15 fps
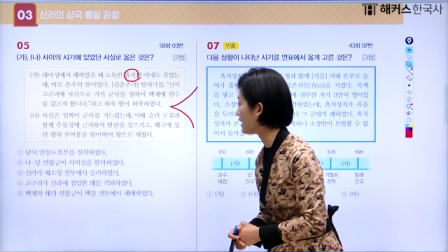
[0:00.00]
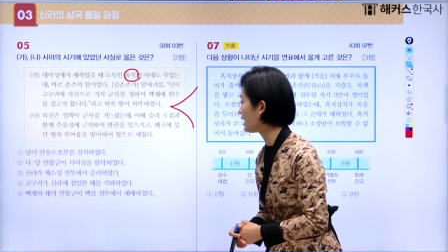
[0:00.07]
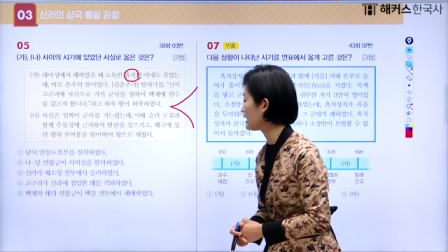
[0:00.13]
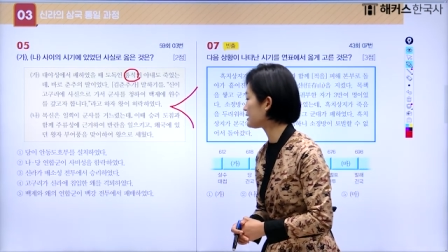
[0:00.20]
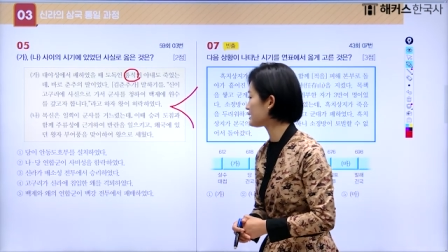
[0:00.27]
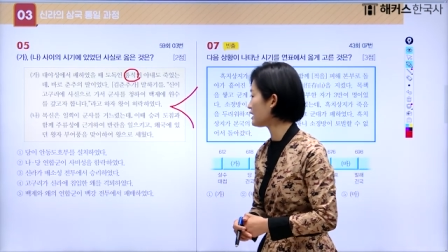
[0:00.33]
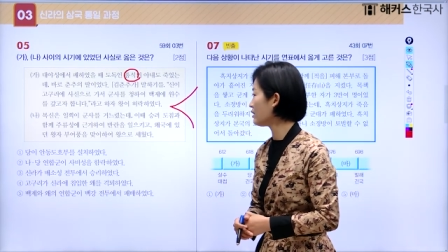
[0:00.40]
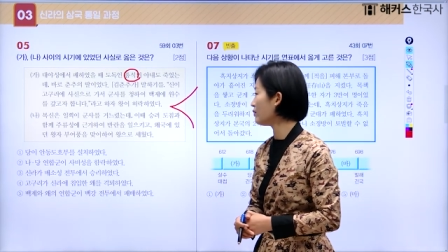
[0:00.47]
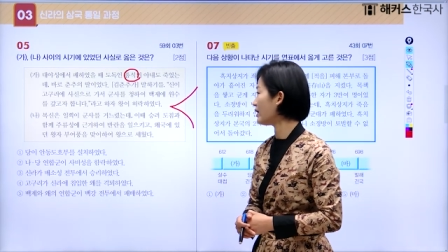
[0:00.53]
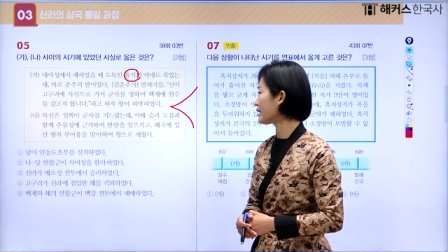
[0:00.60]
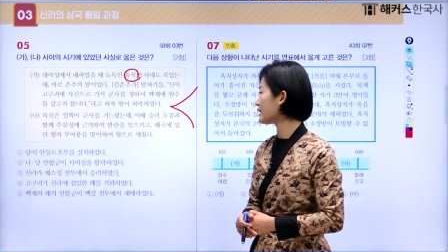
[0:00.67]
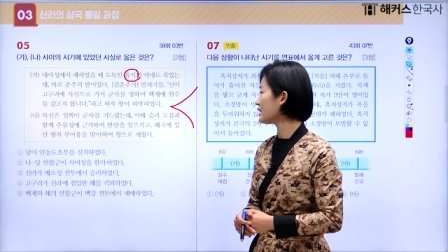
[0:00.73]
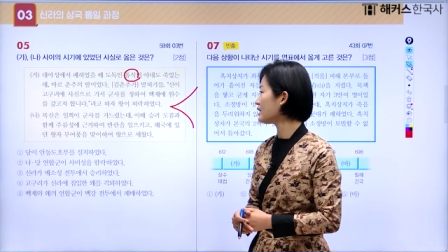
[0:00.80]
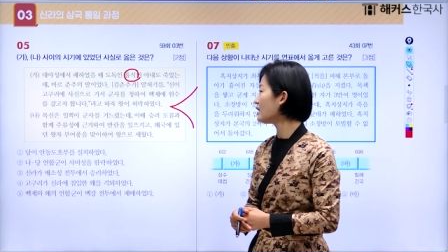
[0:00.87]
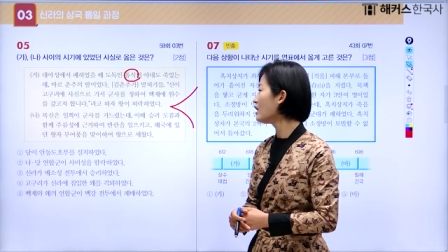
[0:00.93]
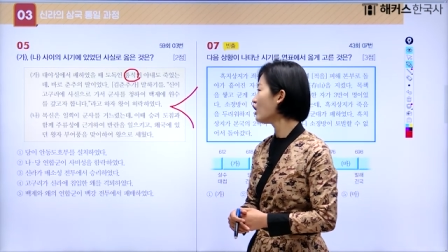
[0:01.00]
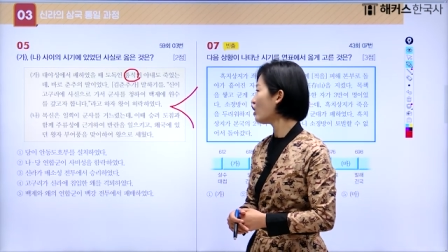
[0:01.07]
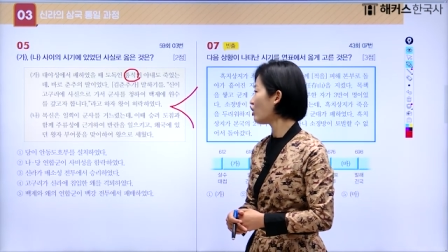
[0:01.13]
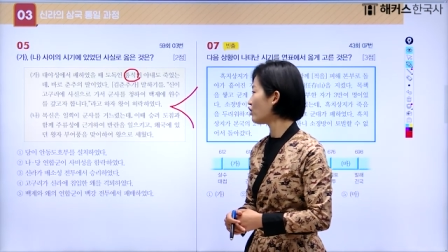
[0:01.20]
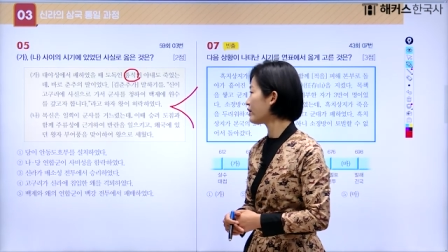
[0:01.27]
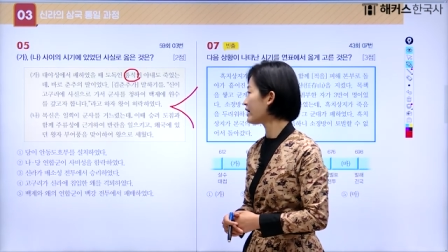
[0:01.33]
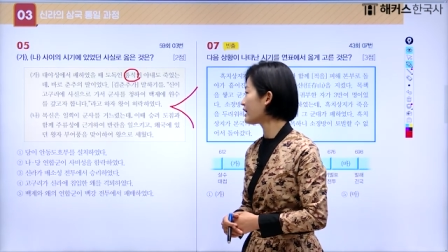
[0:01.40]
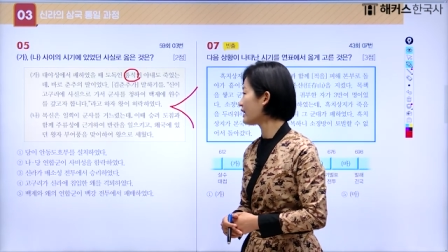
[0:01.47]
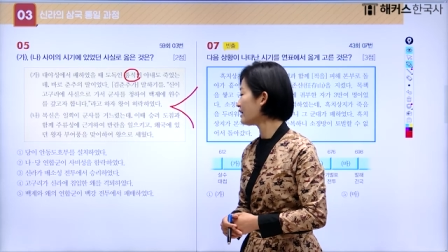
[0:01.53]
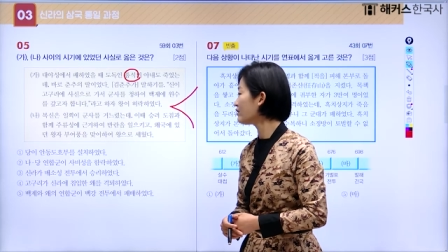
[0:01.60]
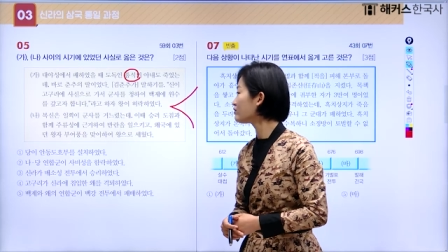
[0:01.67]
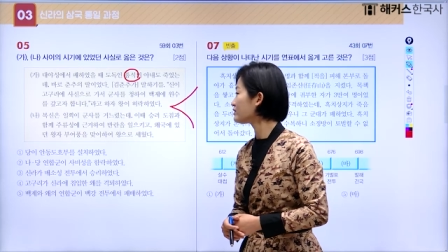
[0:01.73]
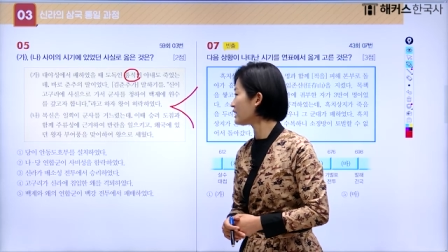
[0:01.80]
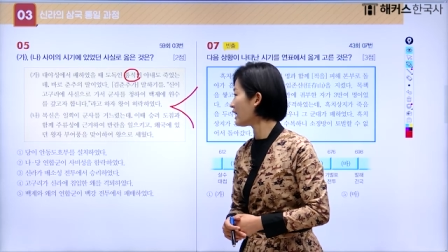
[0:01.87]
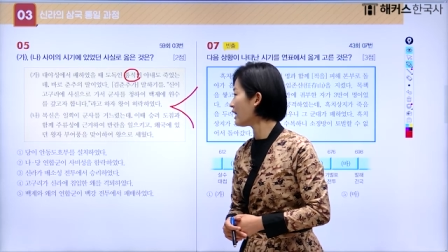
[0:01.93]
하자 왕이
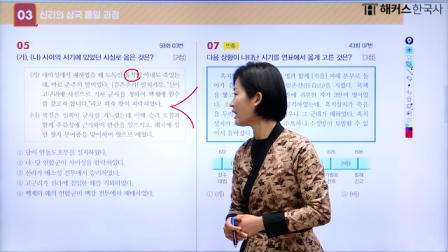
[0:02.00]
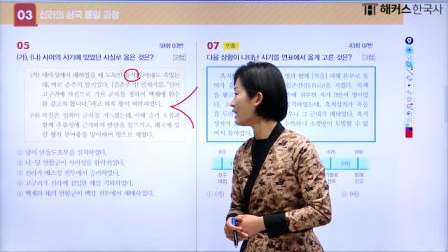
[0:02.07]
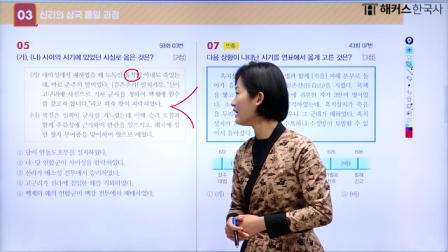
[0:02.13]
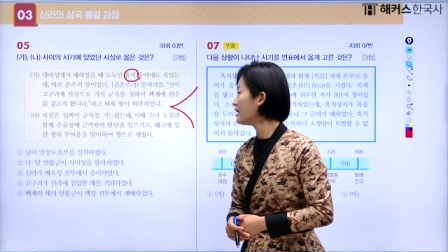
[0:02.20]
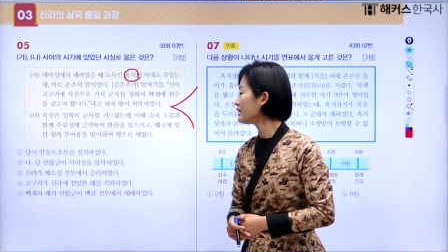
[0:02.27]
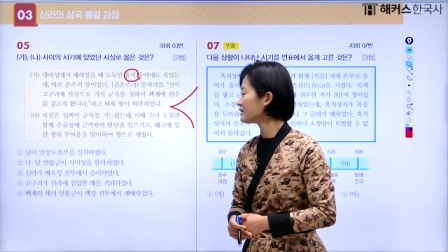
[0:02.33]
허락하였다.